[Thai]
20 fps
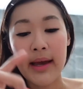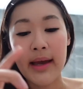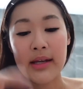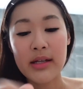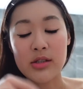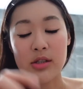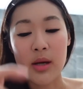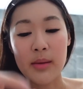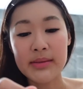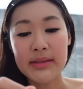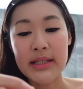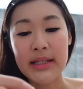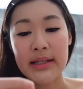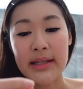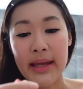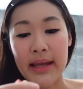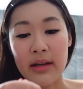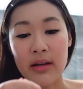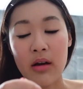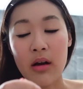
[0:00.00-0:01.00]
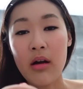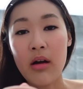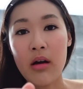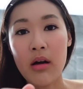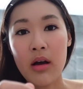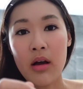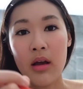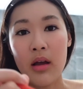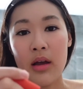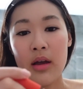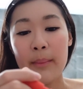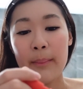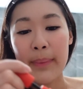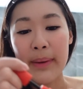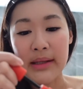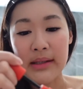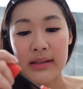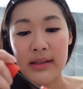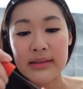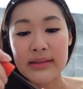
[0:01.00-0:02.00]
รชอบสีไหนก็ไป
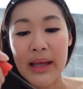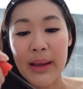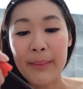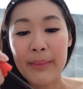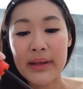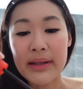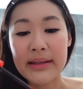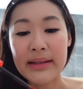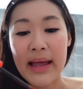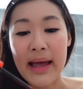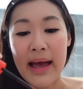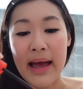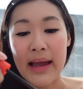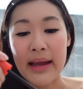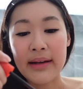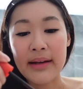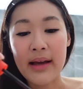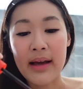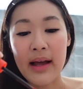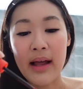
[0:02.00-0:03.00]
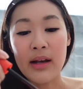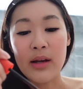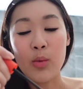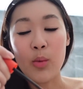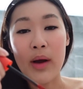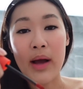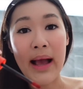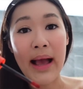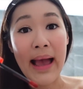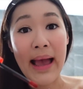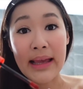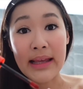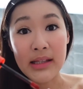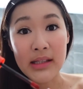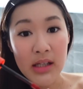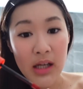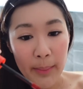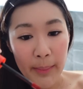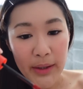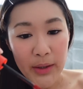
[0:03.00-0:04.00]
เลือกตามกันได้นะคะ หรือว่าใคร
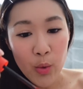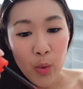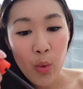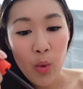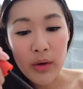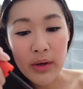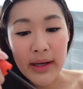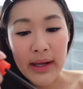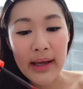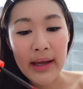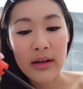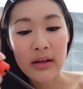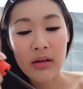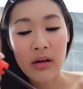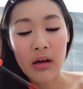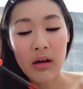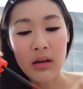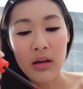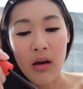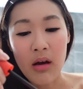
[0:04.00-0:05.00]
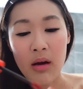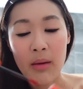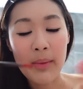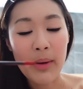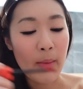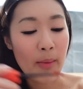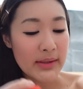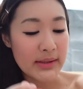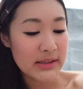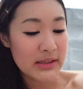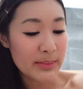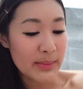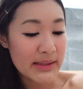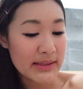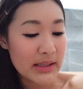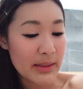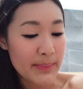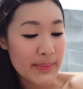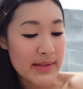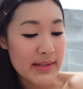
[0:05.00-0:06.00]
เลือกไม่ถูกนะคะ ก็ลองแบบว่าซื้อมา
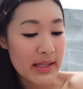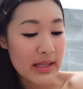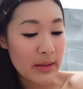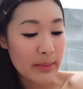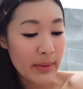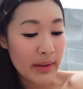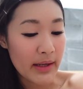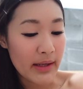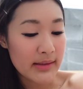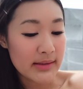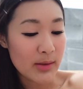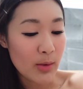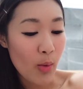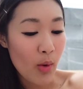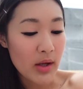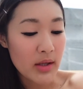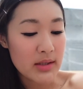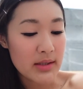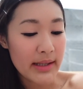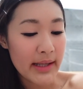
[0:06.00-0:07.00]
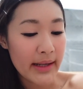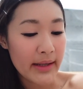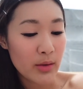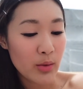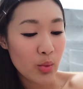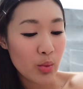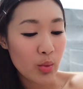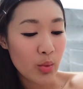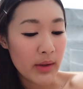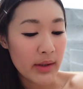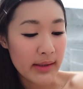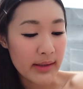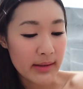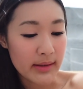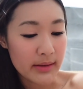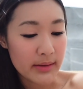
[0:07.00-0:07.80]
สิบสีมานั่งสวอชเล่นดูเออ